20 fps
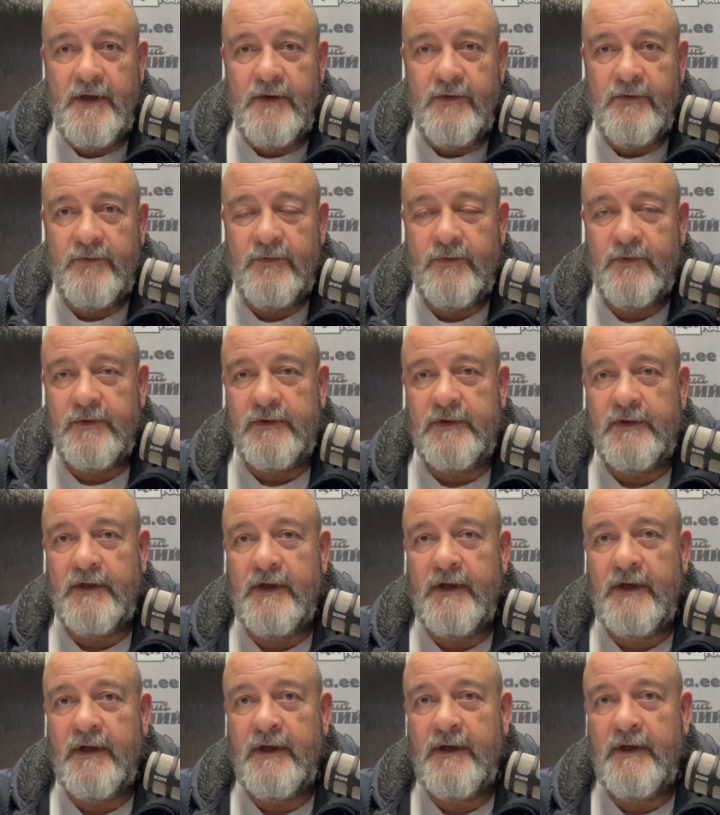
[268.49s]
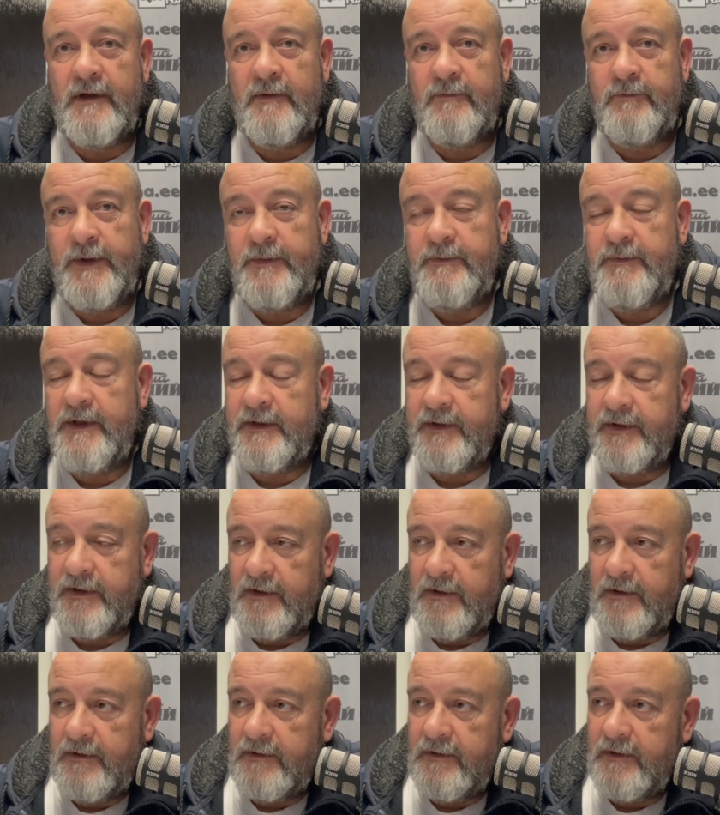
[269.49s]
Вот. А при Меркель